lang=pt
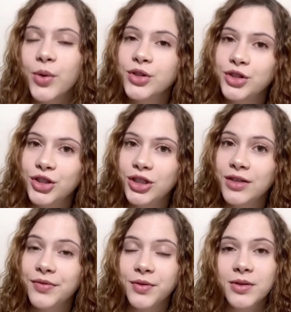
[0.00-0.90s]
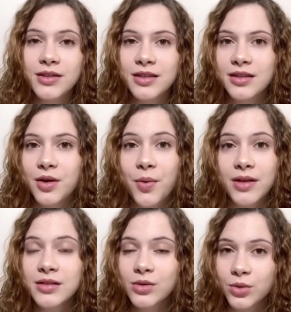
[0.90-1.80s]
hoje em dia figura-se entre
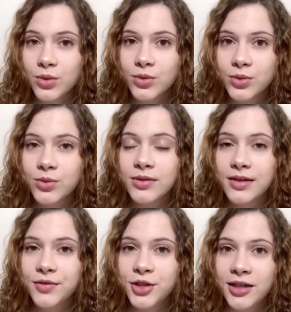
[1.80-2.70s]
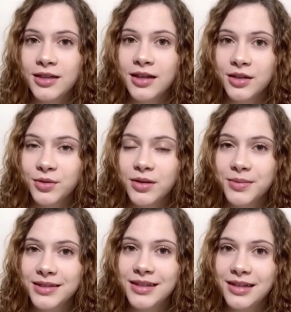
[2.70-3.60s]
quase todos os livros de literatura
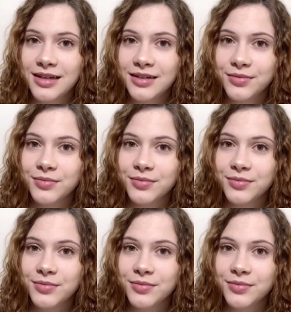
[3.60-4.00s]
brasileira.